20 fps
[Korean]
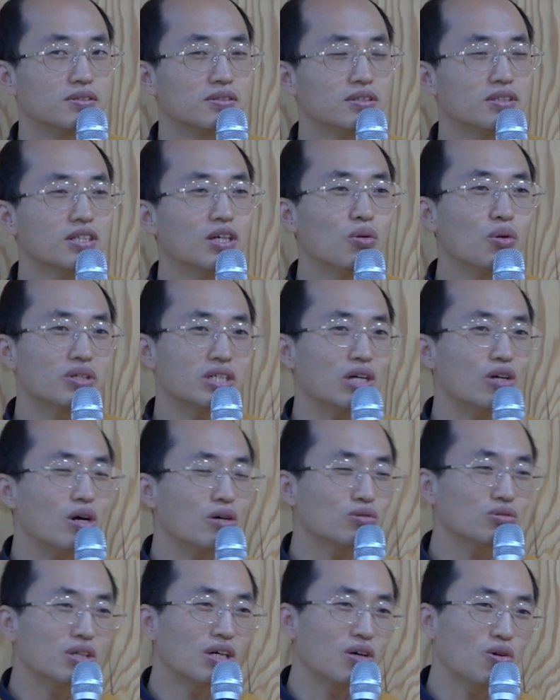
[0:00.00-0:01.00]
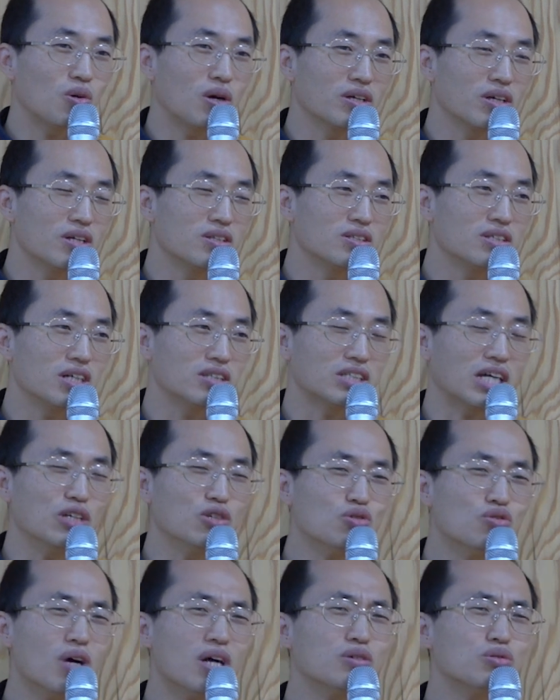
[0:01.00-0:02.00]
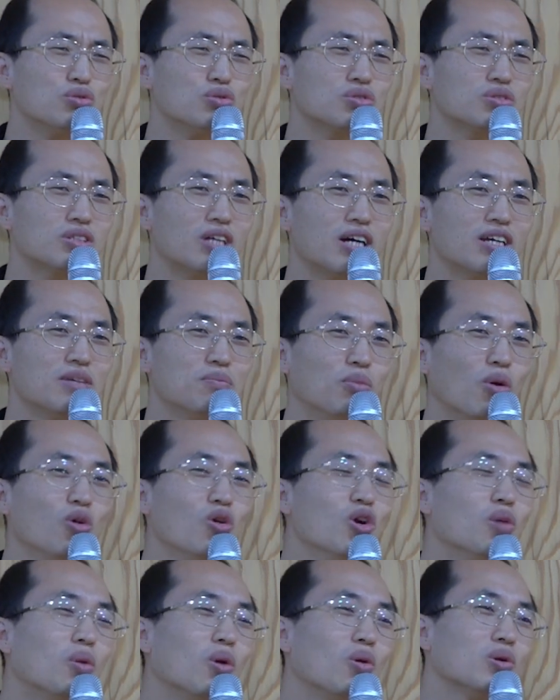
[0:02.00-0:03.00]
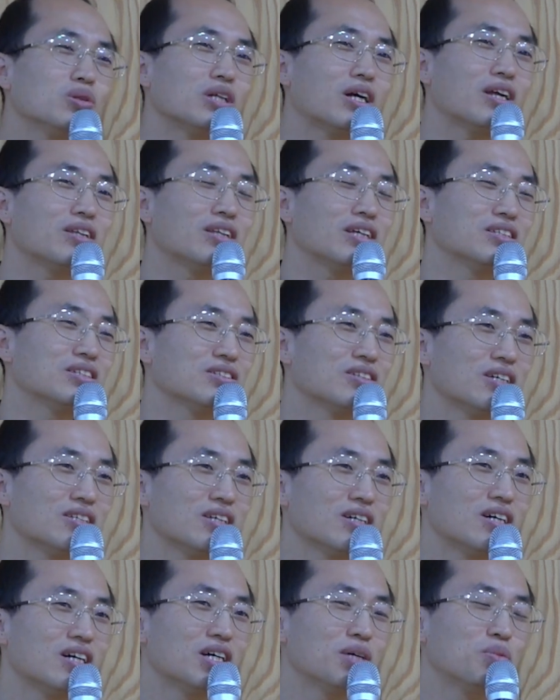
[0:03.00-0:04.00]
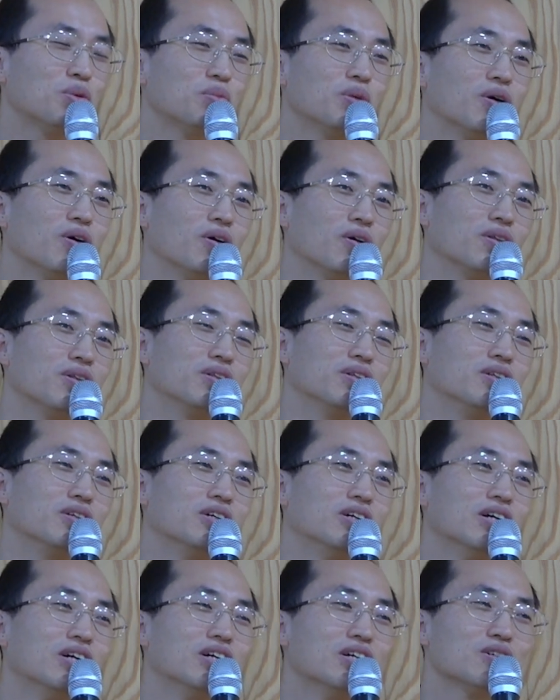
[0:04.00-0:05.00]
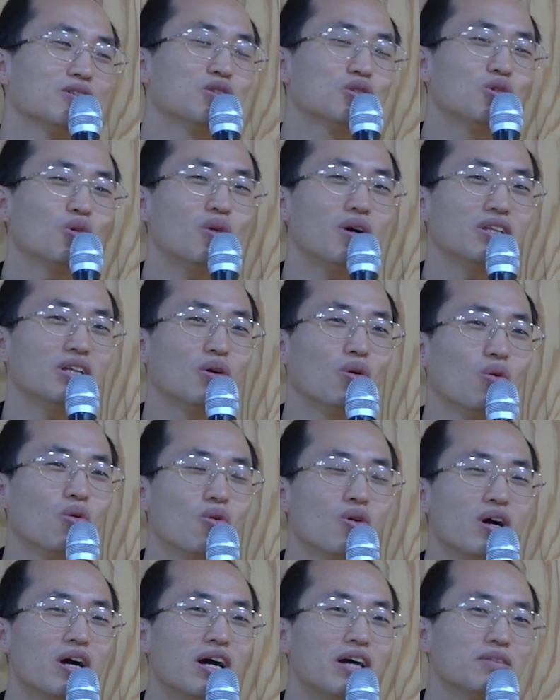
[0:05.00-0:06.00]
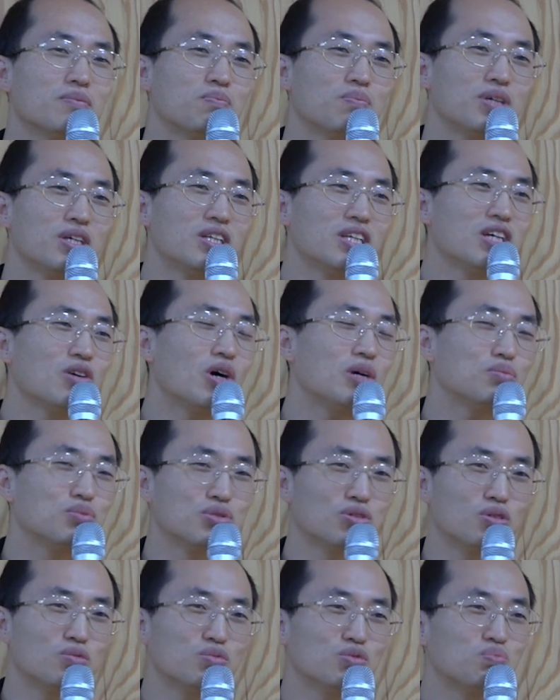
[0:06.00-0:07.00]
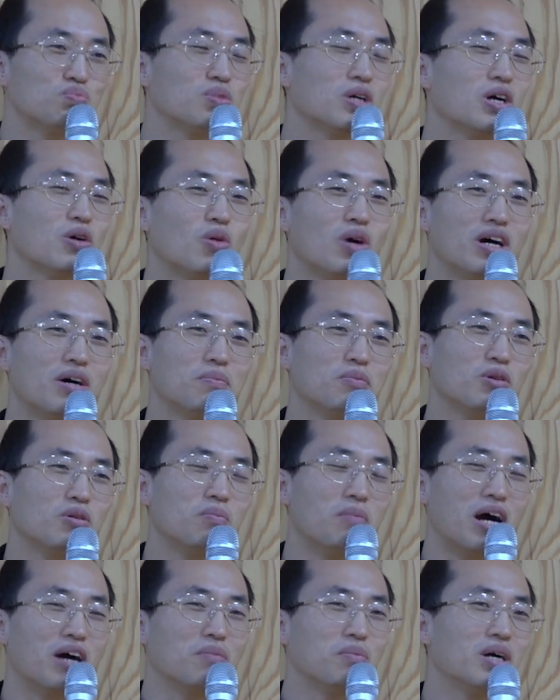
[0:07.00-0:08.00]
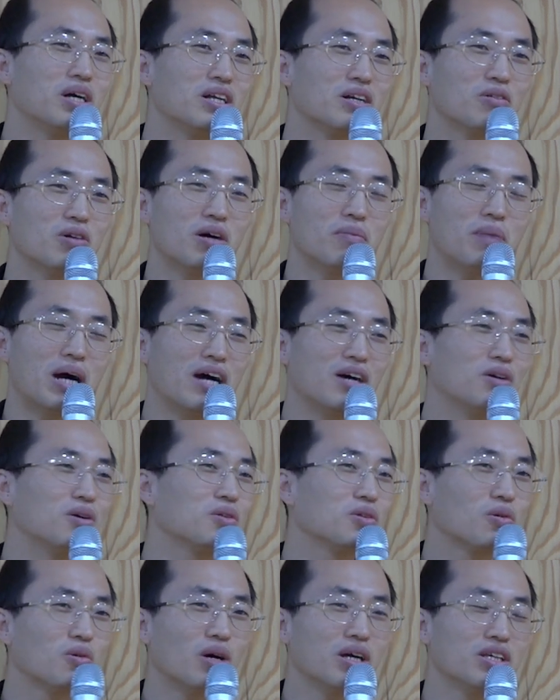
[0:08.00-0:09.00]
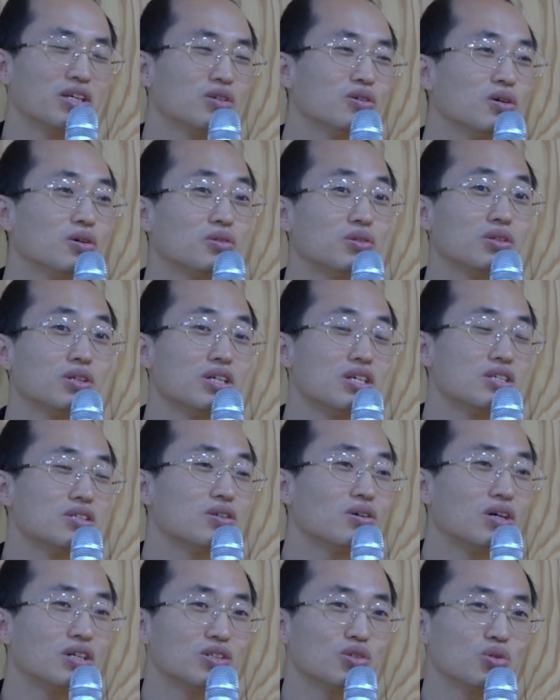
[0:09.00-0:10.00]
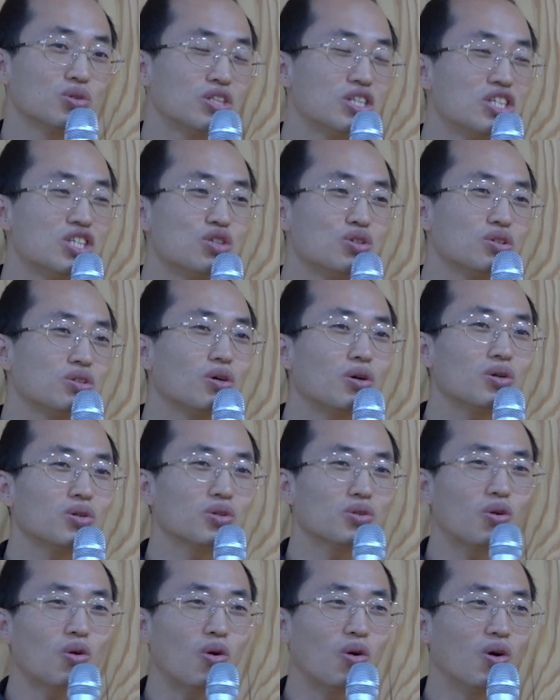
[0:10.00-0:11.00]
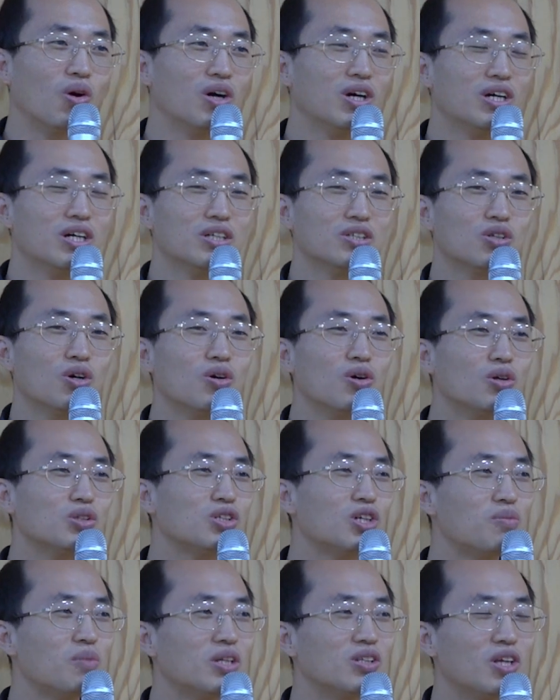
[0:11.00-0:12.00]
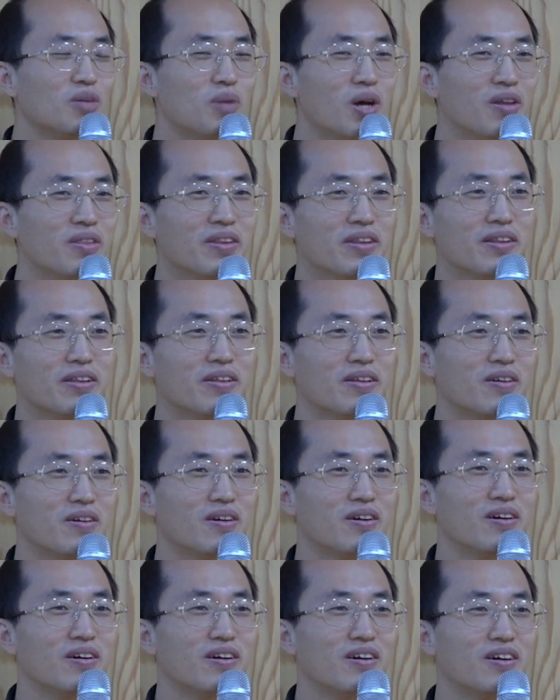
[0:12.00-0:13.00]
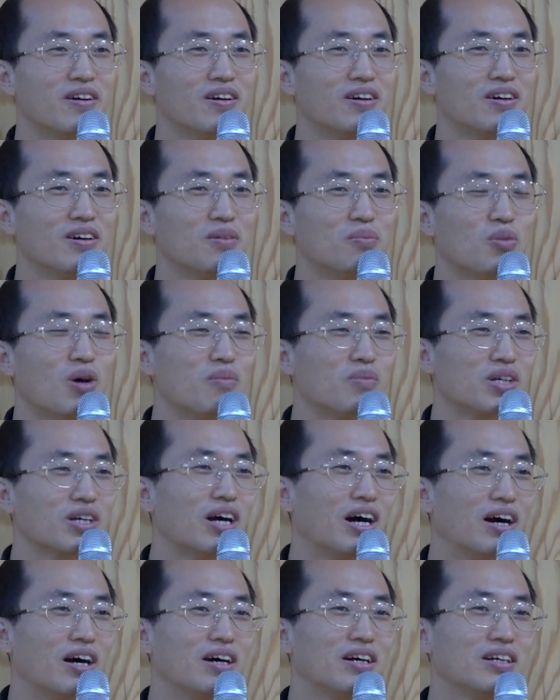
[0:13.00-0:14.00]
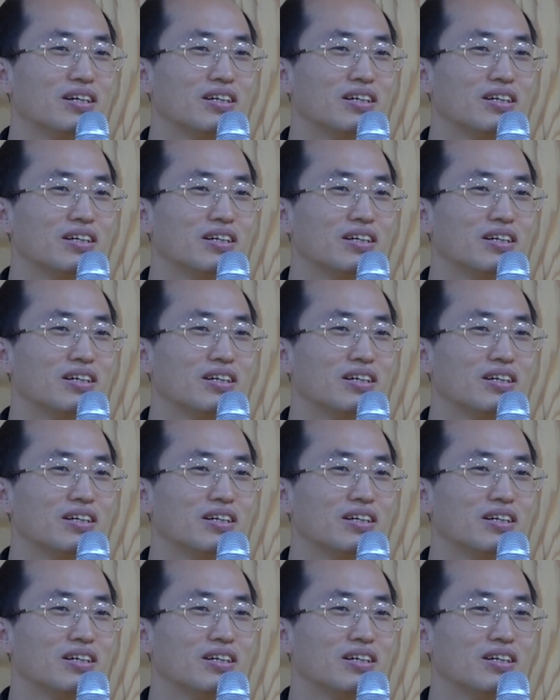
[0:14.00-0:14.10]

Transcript: 이게 왜 자유한국당하고 관계 있냐? 자유한국당이 뭘로 먹고 살았나 지금까지 생각해보면 그동안에 온갖 비리와 부정부패와 뭐 막말과 망언과 이런 것들이 있어가지고 지지율이 떨어져도 선거철만 되면 뭐합니까?